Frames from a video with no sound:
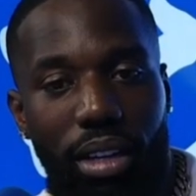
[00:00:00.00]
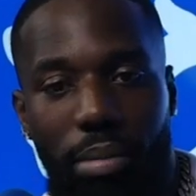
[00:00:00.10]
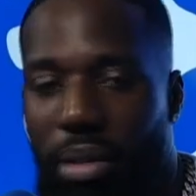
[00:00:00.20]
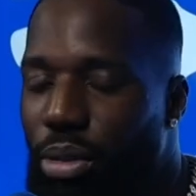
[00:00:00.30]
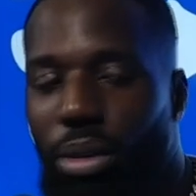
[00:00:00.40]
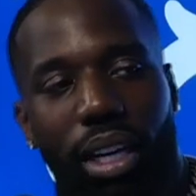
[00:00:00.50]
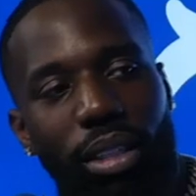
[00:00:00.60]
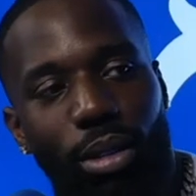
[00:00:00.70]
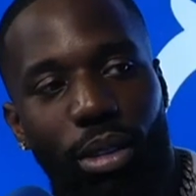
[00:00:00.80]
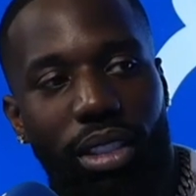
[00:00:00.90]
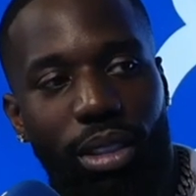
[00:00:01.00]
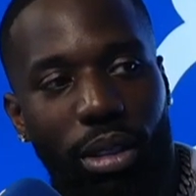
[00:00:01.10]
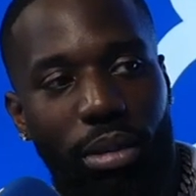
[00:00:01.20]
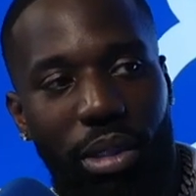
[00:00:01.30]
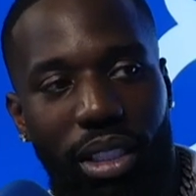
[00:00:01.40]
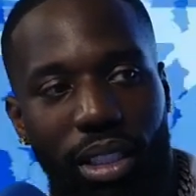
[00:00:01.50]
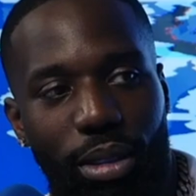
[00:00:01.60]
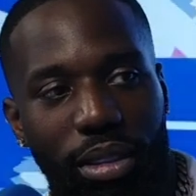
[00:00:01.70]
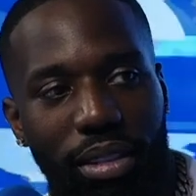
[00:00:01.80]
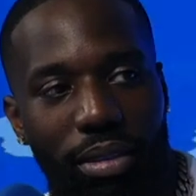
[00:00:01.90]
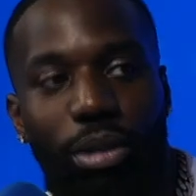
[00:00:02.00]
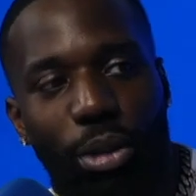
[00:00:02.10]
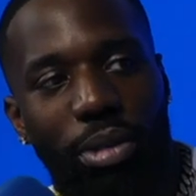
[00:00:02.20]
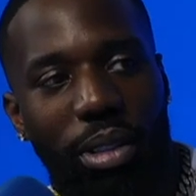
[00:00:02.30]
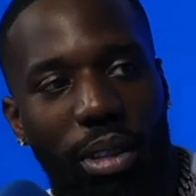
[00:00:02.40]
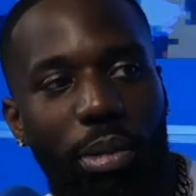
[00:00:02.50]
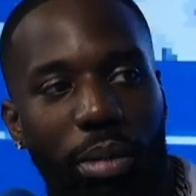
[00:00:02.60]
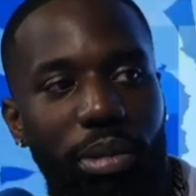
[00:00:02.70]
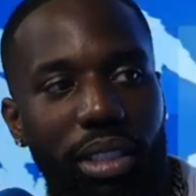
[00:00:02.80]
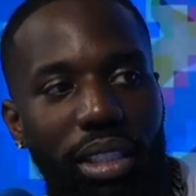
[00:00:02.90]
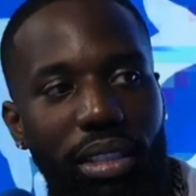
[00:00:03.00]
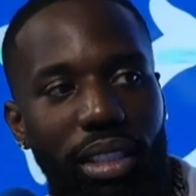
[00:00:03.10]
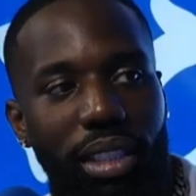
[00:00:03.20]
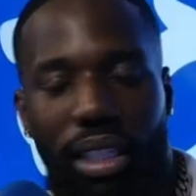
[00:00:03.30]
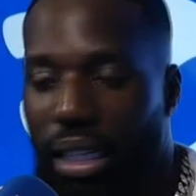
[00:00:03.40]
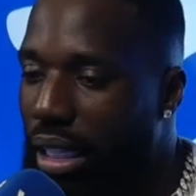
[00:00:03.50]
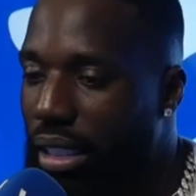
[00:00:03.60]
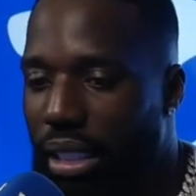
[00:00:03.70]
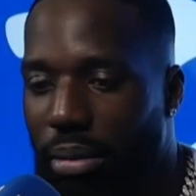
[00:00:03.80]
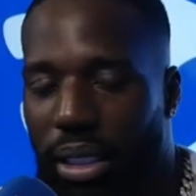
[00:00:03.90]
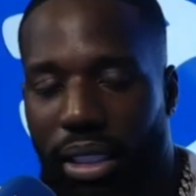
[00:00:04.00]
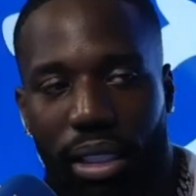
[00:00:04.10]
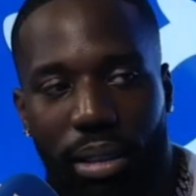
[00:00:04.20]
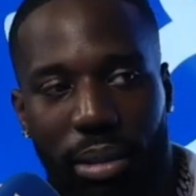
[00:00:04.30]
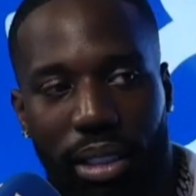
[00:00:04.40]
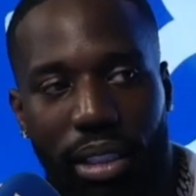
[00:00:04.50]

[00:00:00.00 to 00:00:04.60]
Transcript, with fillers: mais venons, on arrête de danser sur les musiques des autres. Venons, on fait notre propre musique. C'est énorme. Et c'est comme ça que ça a commencé. Et c'est hein.